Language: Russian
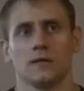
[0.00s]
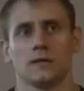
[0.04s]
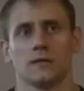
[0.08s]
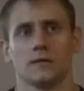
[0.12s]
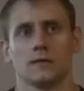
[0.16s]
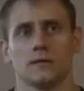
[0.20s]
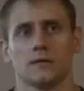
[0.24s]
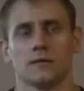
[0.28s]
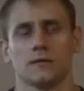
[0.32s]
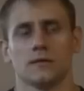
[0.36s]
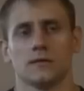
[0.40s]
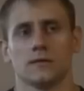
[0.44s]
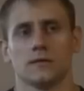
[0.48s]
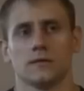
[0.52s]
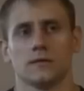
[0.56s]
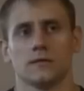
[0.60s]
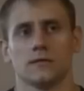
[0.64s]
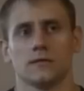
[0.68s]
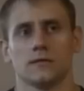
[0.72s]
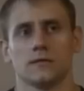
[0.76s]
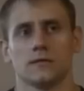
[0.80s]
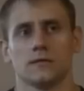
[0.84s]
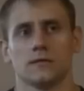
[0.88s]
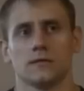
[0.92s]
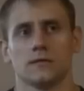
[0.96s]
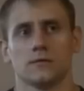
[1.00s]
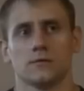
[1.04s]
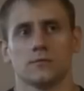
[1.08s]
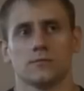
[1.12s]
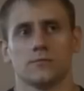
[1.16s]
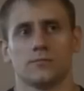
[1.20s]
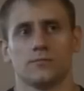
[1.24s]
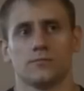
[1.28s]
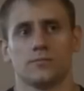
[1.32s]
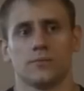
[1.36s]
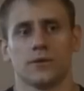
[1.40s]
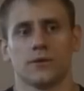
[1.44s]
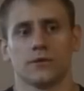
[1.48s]
э,
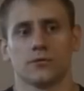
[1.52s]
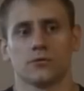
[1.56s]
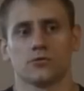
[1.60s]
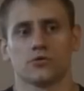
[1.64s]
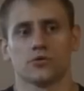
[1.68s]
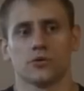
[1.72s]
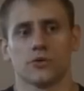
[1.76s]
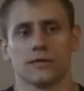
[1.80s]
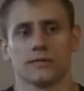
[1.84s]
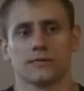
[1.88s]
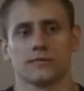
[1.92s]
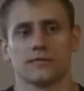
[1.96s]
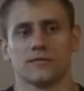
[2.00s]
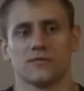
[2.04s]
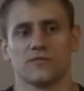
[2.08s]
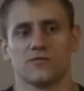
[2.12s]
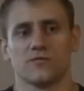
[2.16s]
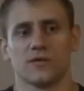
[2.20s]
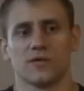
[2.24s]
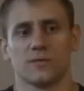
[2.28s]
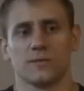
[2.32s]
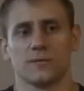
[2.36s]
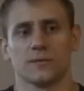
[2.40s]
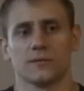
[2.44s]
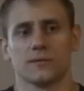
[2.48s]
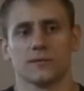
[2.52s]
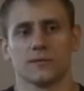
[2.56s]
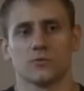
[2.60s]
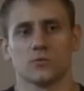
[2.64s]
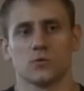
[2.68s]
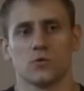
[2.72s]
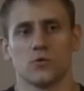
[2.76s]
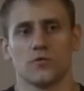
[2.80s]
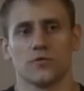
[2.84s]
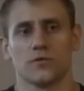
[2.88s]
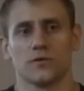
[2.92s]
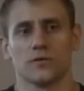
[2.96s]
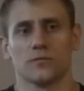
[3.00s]
принял участие в моей
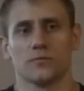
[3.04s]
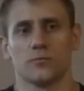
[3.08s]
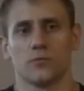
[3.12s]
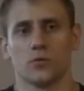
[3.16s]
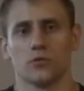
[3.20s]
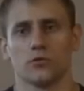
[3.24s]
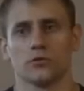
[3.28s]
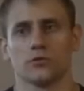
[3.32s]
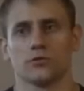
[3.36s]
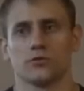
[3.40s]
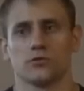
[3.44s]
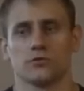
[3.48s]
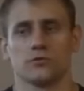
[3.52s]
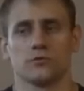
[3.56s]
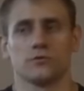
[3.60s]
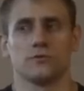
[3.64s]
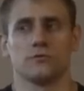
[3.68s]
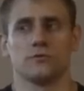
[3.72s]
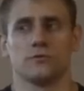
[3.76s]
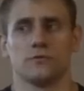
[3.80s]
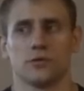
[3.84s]
подготовке полностью,